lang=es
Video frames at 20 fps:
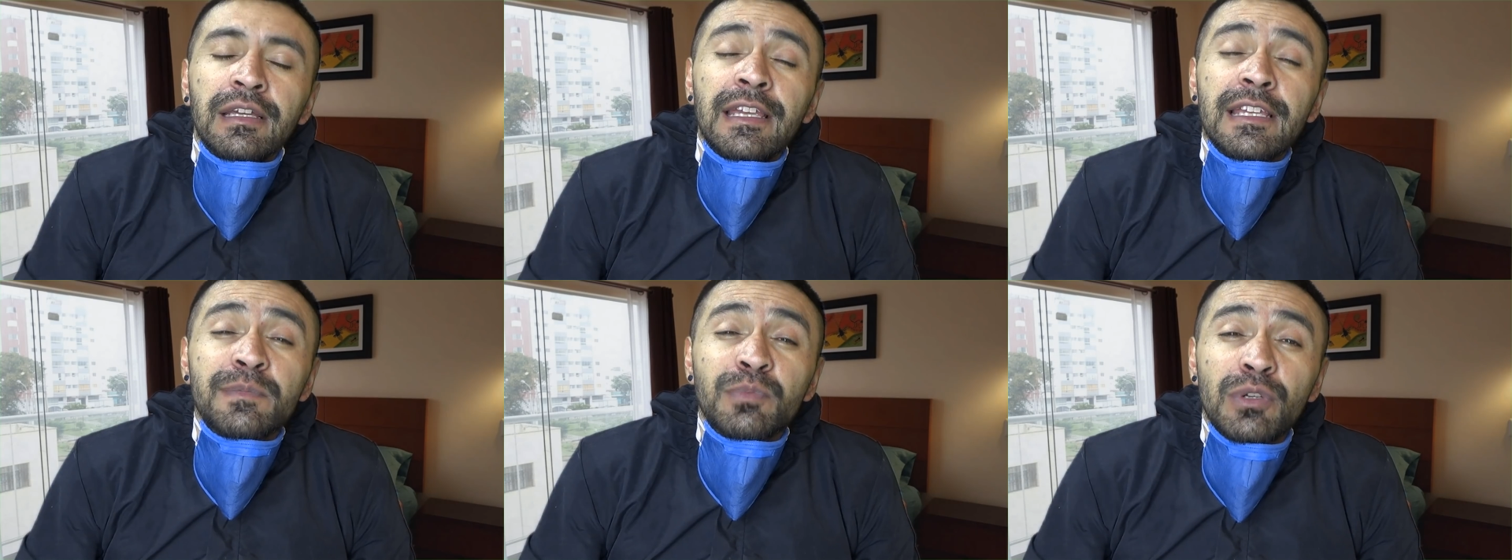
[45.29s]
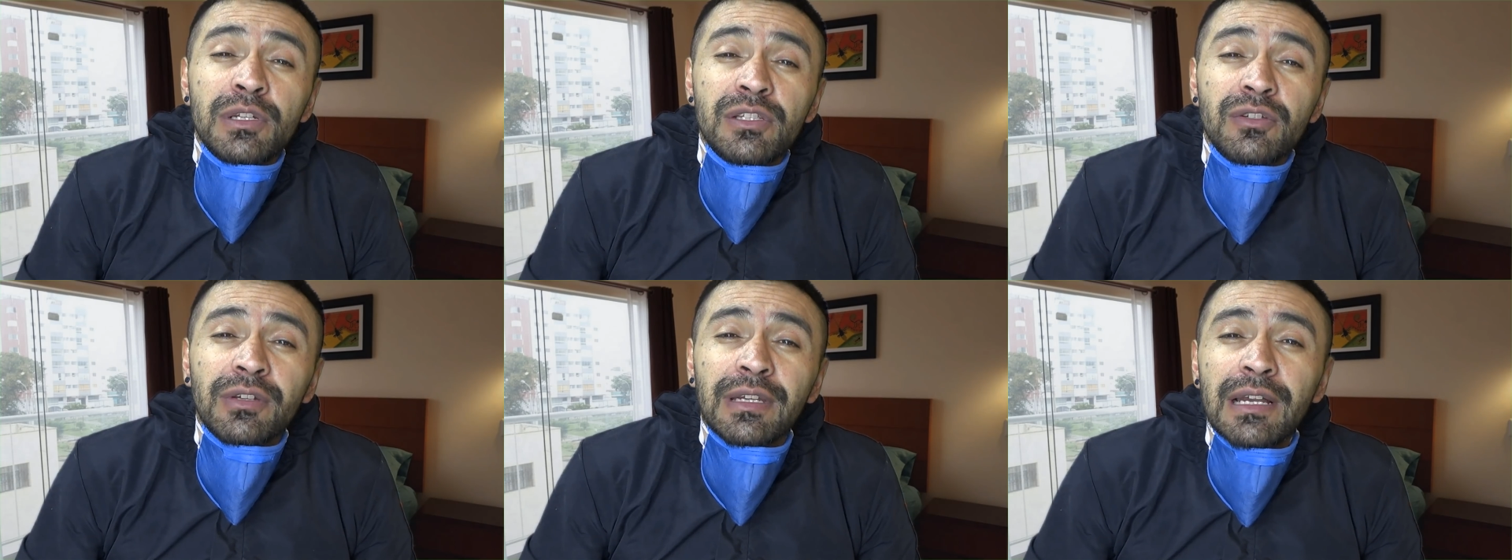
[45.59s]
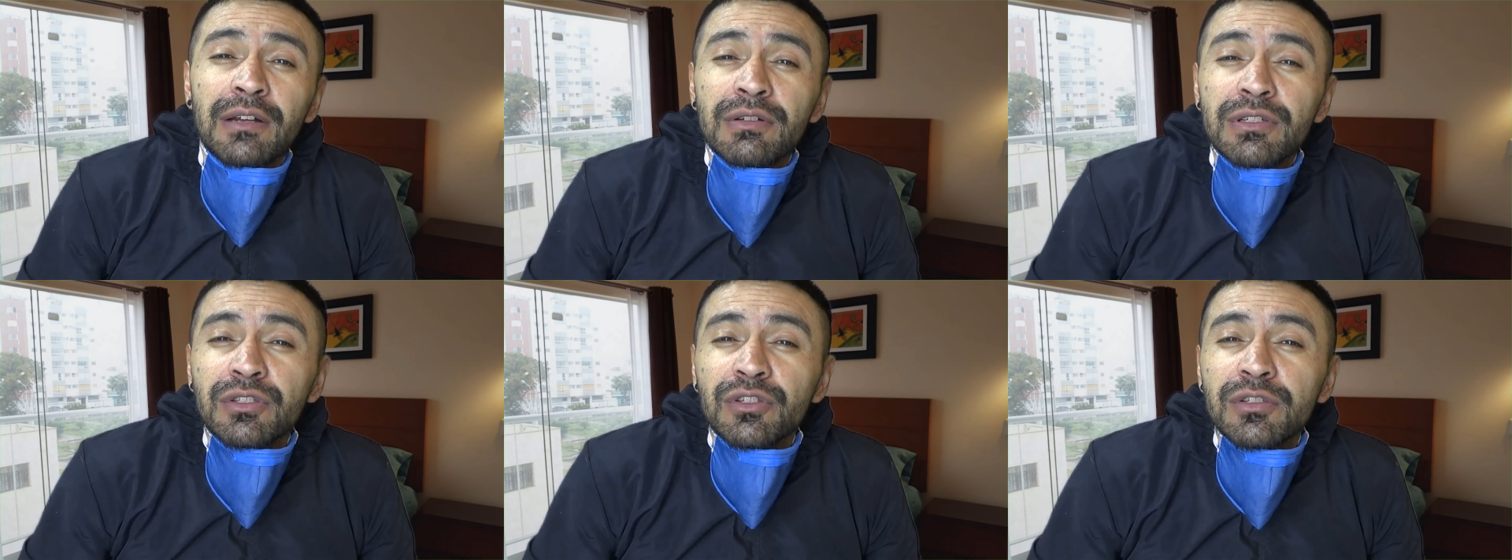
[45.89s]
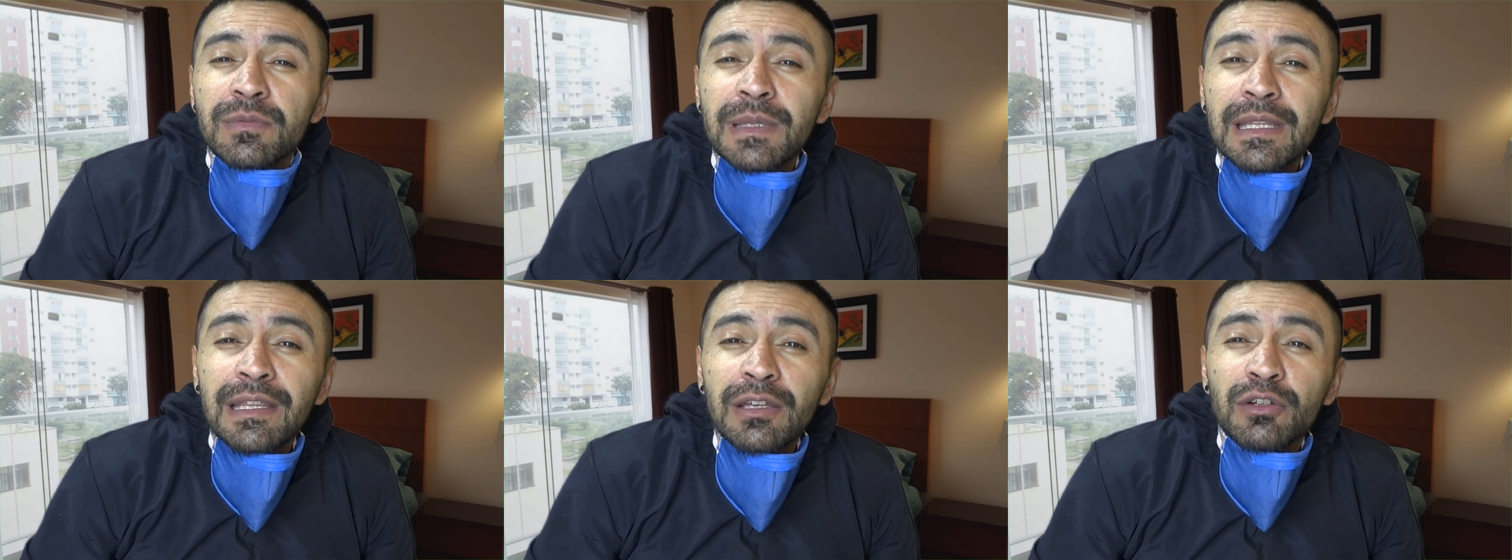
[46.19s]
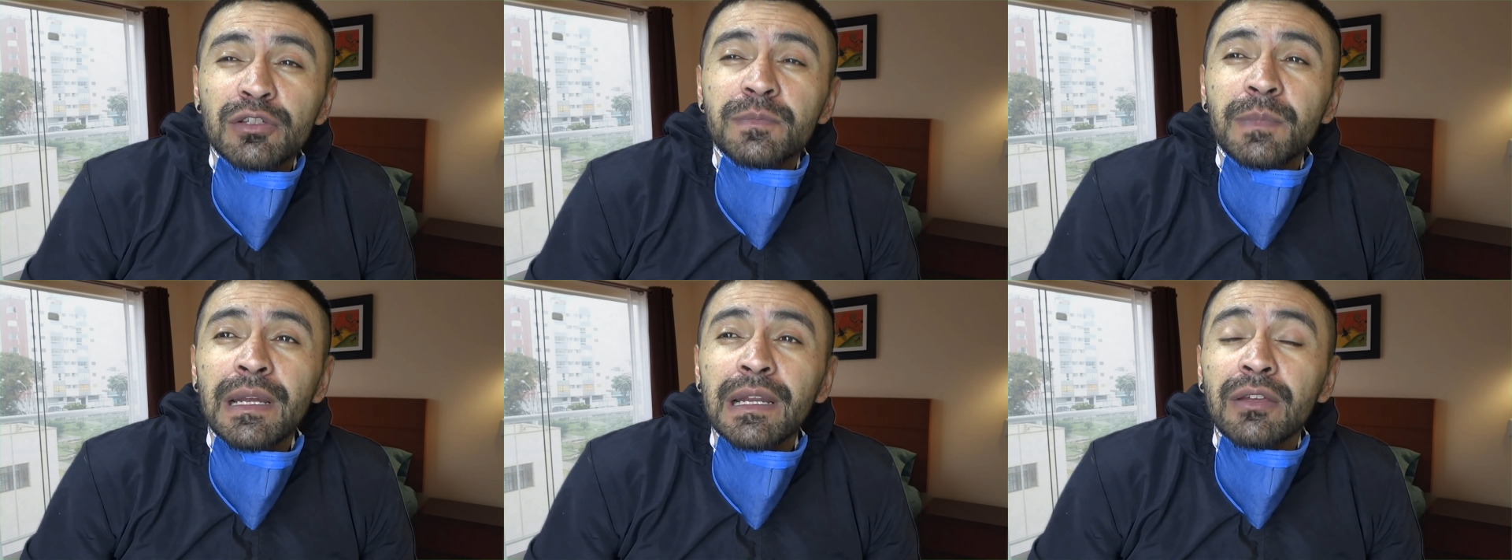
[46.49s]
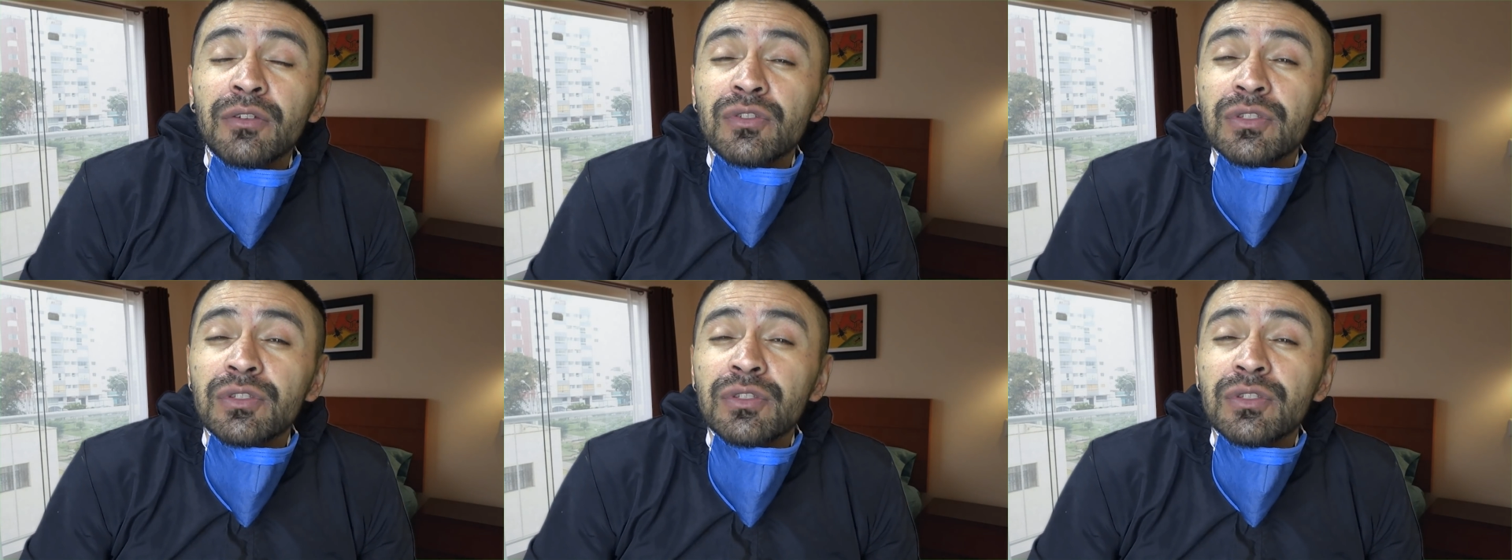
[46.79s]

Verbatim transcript: Y es por eso que hago estos videos, para que